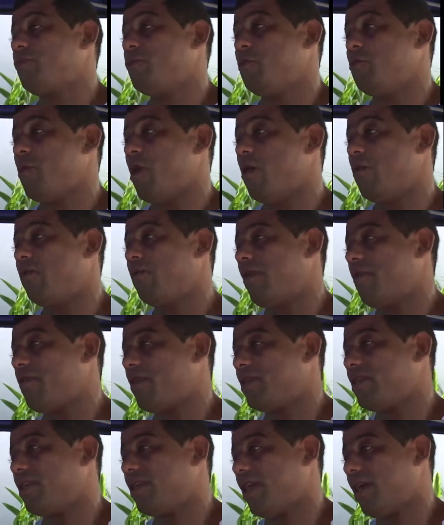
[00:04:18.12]
de mão não vai
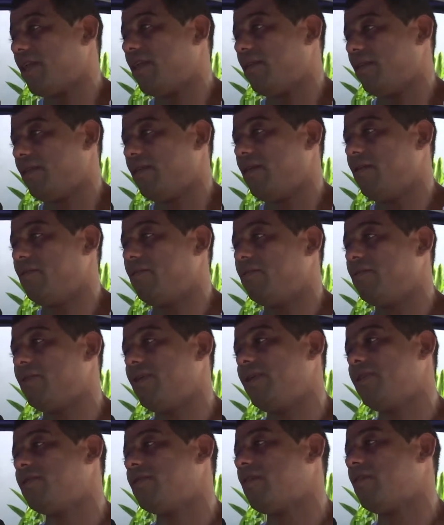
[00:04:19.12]
fazer nada, entendeu?
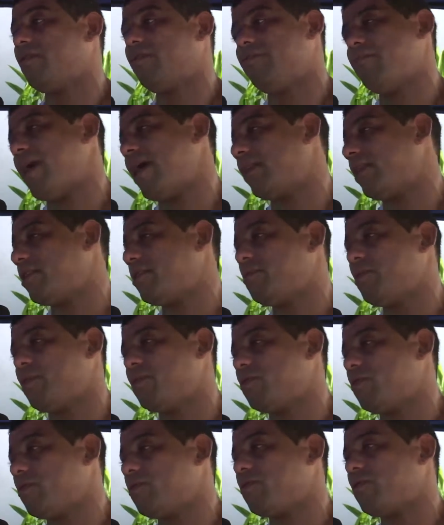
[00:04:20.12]
Ele só mata as
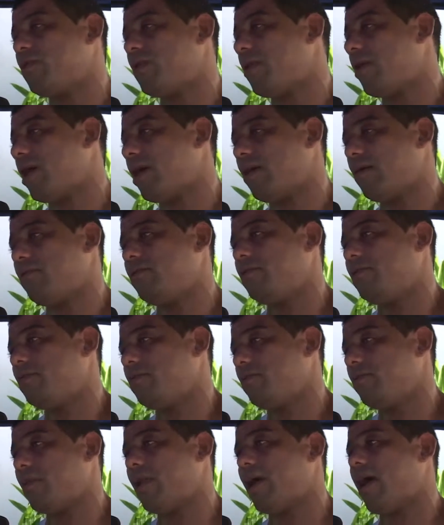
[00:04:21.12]
pessoas com uma,
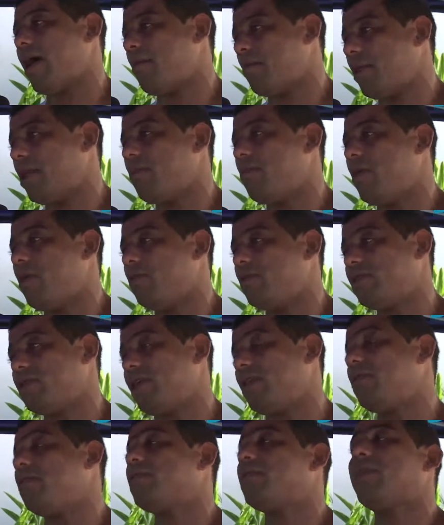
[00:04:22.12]
uma arma na mão.
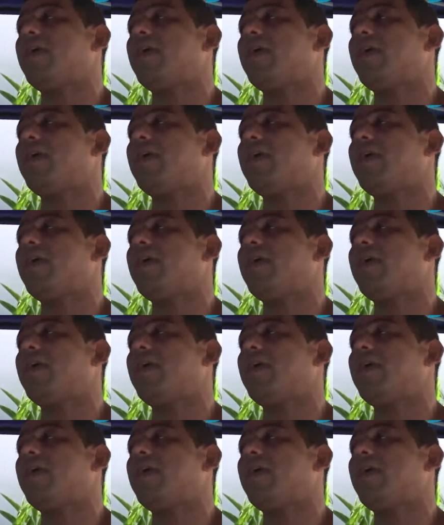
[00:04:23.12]
Se ele não